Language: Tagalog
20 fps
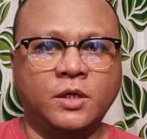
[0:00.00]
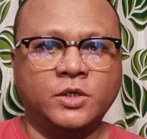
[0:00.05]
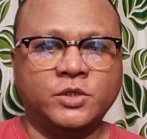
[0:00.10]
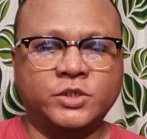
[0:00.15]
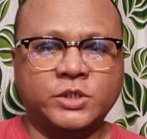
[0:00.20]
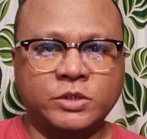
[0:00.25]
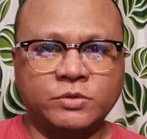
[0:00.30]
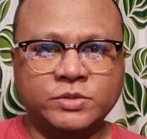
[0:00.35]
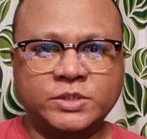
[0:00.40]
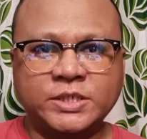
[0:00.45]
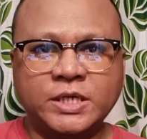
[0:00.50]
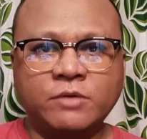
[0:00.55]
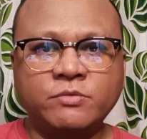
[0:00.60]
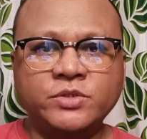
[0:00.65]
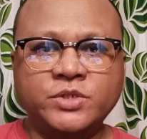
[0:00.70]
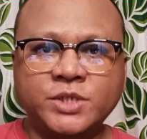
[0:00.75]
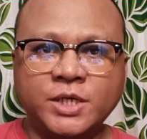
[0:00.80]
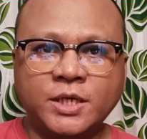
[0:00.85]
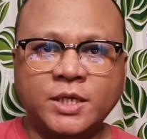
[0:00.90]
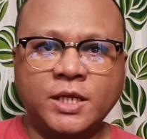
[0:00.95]
So
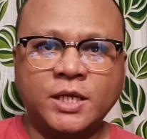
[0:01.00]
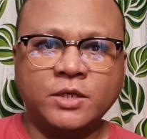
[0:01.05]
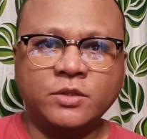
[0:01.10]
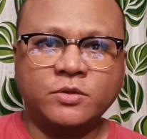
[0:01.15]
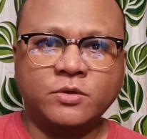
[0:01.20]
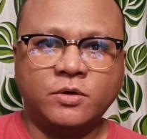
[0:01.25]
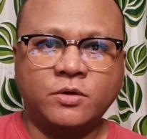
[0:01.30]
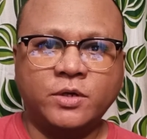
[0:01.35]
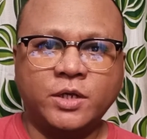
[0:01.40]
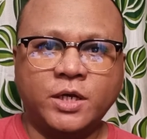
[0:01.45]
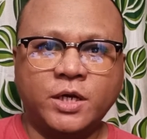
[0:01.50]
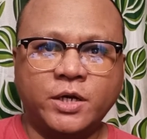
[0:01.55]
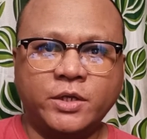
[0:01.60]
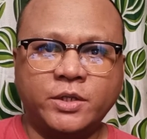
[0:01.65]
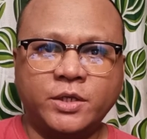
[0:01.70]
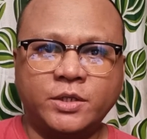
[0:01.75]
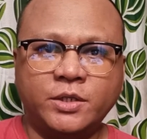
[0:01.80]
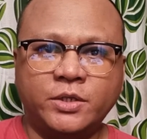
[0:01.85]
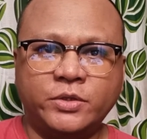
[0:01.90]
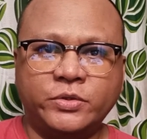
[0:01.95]
sound check lang to
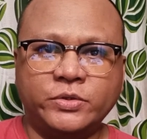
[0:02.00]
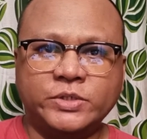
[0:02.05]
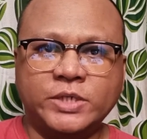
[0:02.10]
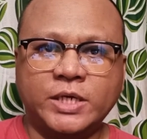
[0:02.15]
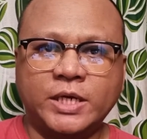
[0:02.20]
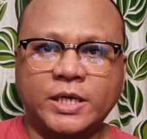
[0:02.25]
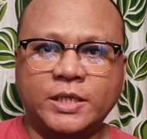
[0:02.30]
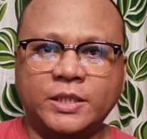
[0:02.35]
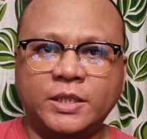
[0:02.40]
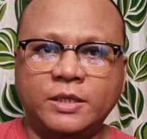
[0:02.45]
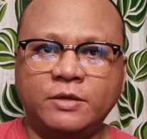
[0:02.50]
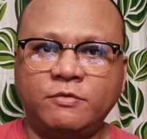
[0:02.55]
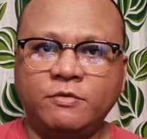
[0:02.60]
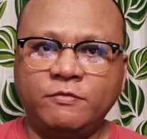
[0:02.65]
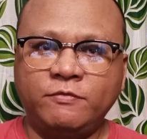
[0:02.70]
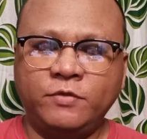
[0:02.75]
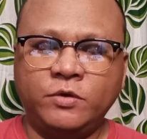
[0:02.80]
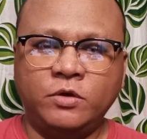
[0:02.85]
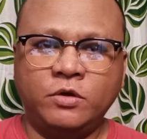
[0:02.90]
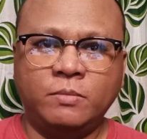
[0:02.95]
regarding dito sa ating
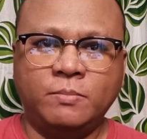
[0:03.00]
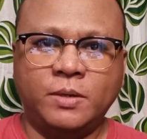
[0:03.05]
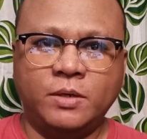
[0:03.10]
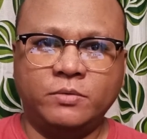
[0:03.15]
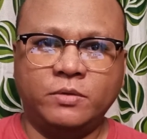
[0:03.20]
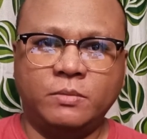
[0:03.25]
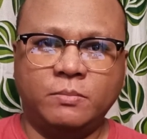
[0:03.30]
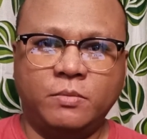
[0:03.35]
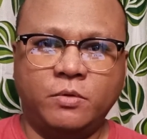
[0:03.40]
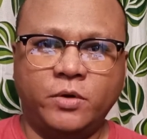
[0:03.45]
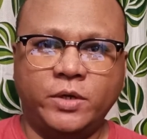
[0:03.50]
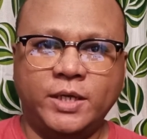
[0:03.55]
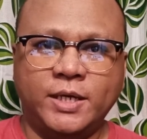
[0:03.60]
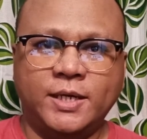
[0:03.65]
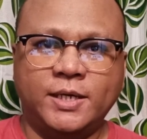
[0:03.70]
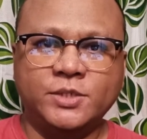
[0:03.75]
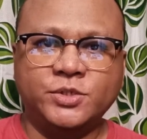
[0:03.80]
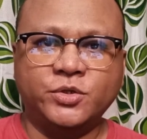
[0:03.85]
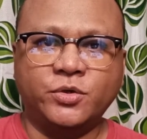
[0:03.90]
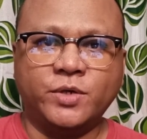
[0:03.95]
review about the
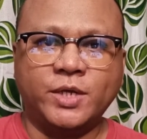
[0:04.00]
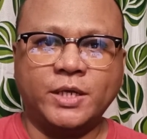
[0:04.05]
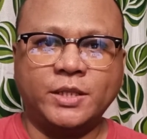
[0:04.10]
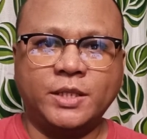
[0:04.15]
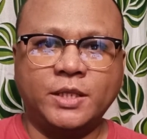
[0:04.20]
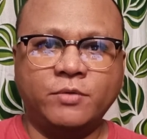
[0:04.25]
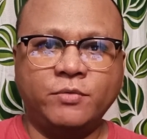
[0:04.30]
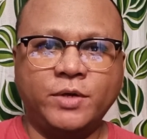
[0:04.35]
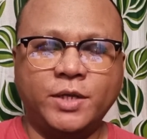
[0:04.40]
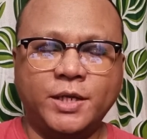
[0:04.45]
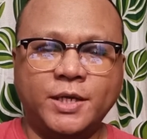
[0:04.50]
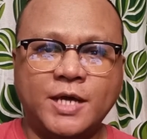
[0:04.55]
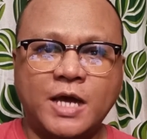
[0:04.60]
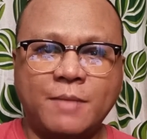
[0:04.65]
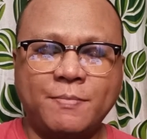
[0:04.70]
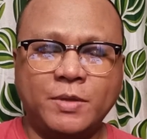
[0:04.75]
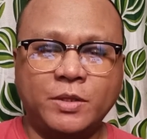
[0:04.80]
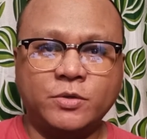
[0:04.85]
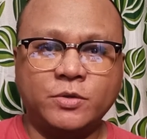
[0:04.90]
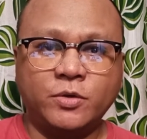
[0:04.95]
Boya. So right now
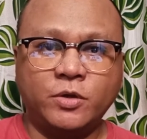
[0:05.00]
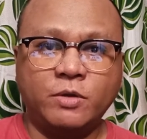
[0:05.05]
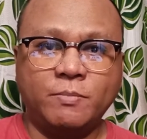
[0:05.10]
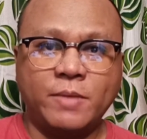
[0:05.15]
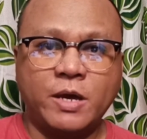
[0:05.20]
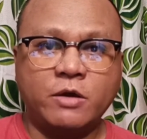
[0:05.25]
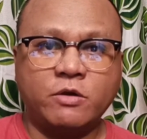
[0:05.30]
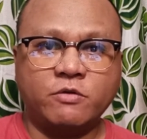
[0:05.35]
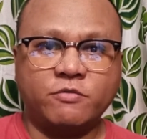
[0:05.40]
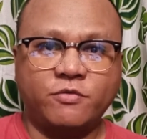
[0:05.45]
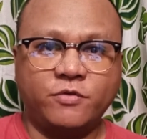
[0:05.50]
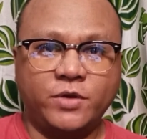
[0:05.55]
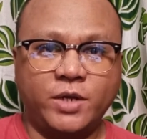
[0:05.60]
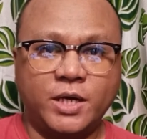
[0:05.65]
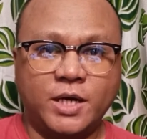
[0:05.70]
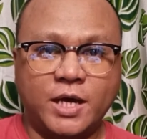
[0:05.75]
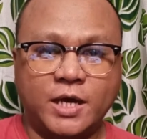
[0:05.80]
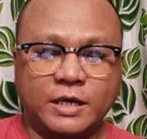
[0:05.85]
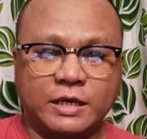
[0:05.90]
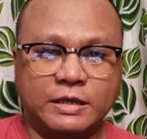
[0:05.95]
ginagamit ko yung microphone ng
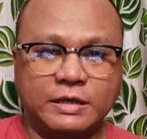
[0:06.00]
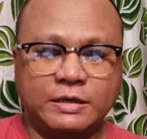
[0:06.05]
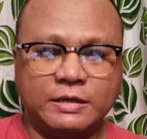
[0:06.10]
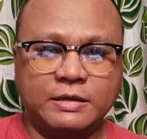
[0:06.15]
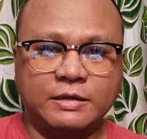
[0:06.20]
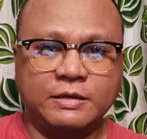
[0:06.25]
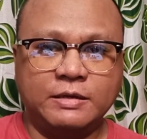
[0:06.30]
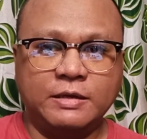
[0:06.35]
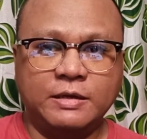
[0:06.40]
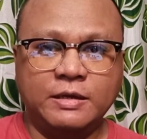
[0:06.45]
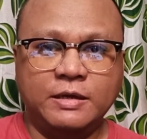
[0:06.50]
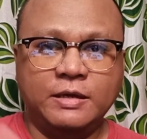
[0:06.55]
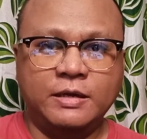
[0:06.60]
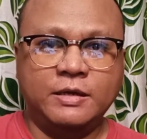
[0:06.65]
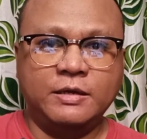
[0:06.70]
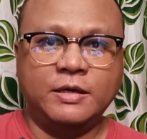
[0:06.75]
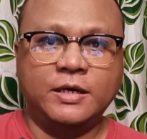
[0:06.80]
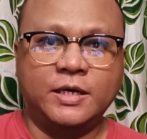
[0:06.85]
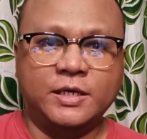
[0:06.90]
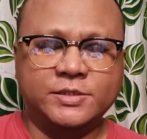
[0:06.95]
aking
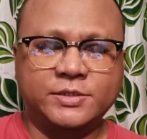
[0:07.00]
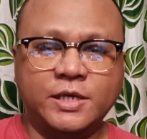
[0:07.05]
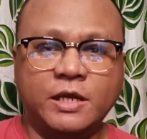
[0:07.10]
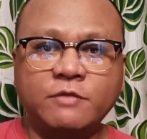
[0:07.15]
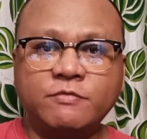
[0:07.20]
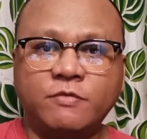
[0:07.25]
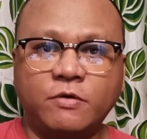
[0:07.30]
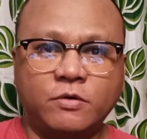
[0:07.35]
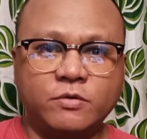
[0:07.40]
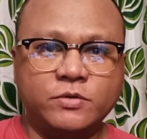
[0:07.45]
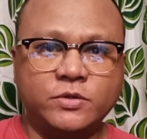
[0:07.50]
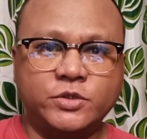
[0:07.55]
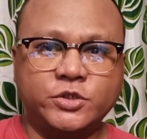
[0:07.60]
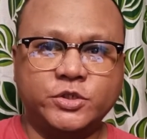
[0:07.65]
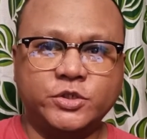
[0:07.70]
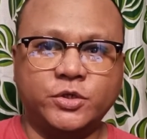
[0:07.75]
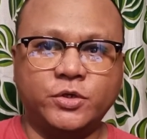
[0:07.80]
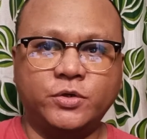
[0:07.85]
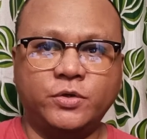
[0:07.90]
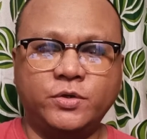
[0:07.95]
uh, cellphone
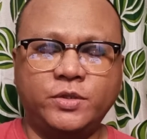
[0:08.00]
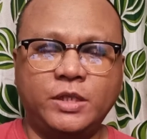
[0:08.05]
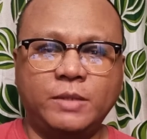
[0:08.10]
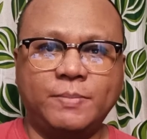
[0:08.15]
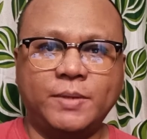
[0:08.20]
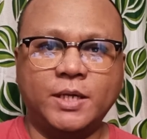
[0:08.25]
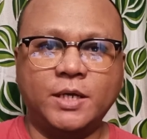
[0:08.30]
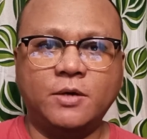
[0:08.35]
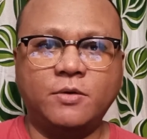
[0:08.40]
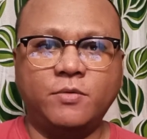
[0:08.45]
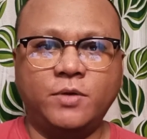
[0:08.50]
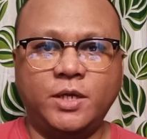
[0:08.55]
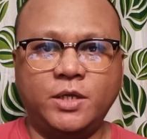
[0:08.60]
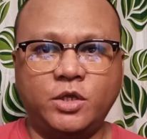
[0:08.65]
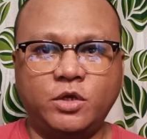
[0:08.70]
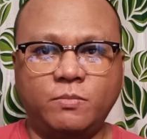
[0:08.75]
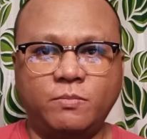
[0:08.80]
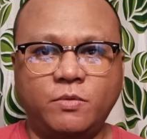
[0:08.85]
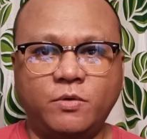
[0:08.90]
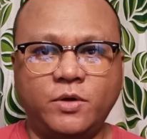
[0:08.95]
so hindi pa
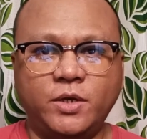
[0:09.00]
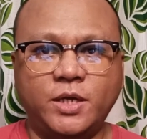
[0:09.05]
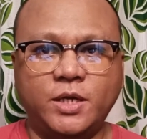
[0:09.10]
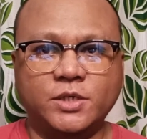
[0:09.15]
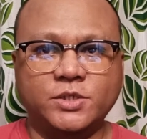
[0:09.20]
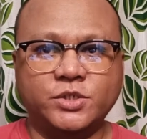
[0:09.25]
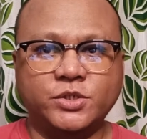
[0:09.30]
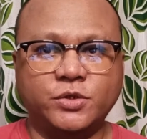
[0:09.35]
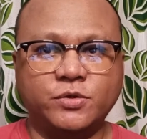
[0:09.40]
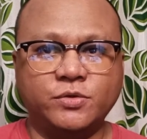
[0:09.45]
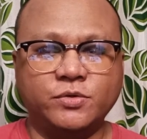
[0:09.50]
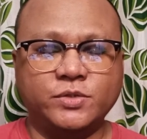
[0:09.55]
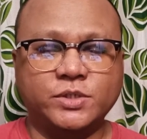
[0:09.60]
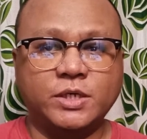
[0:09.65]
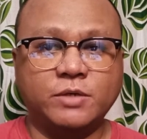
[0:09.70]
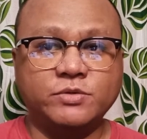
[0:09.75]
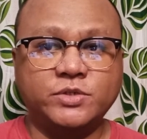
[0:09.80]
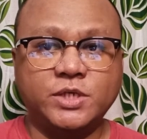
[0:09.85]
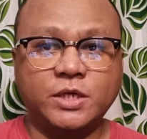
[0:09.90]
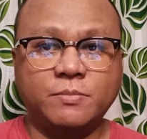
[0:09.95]
nakakonect yung boya. So
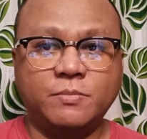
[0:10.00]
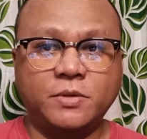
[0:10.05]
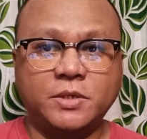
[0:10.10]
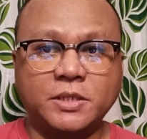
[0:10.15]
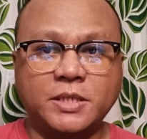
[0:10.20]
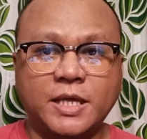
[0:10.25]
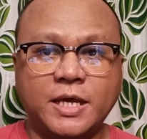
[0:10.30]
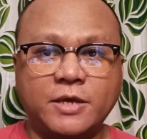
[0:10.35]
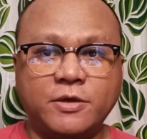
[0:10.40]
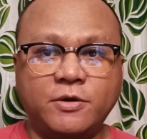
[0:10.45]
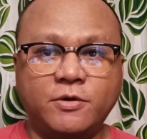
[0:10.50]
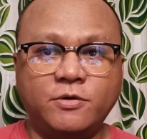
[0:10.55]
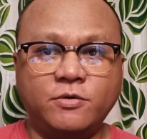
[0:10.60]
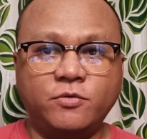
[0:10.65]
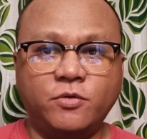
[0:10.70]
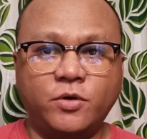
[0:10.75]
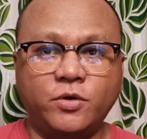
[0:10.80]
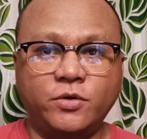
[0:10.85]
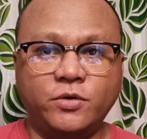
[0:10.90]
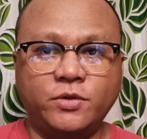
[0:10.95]
sound check muna tayo
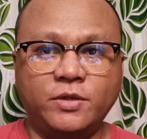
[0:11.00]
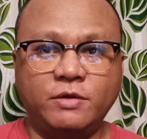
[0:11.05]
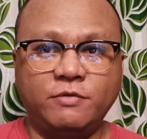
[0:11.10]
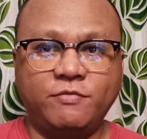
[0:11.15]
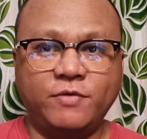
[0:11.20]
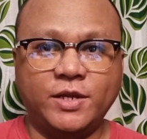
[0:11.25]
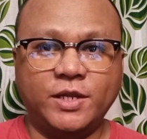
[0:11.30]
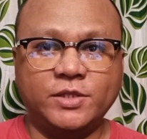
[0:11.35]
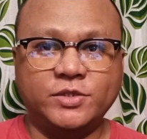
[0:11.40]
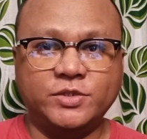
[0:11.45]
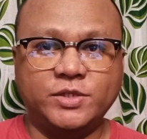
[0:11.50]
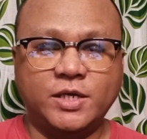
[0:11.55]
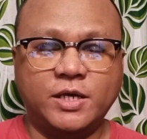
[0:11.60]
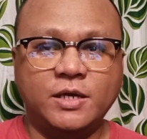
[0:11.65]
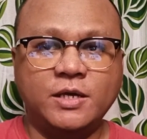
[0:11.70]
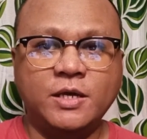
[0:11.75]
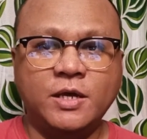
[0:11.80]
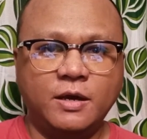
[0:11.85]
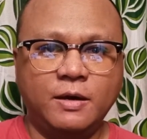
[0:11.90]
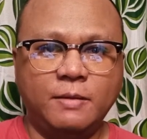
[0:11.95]
kung ano yung difference niya.